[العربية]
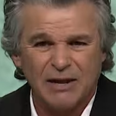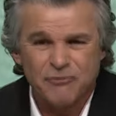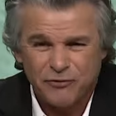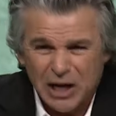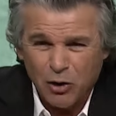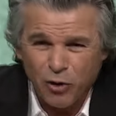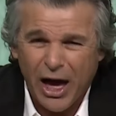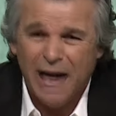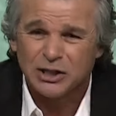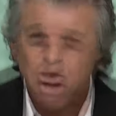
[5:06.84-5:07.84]

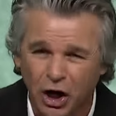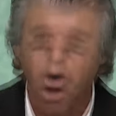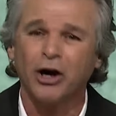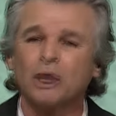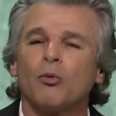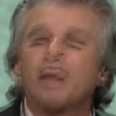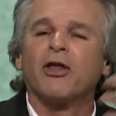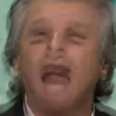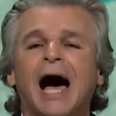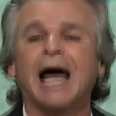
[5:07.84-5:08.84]
وأملأ هذا
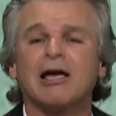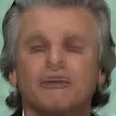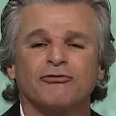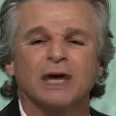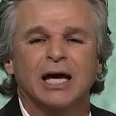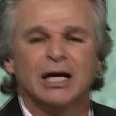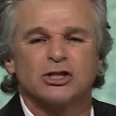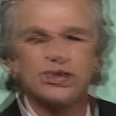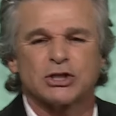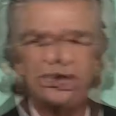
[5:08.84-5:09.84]
التراب بالحياة
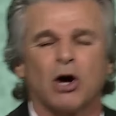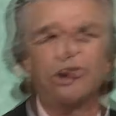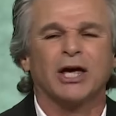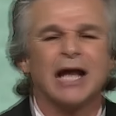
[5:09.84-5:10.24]
السماوية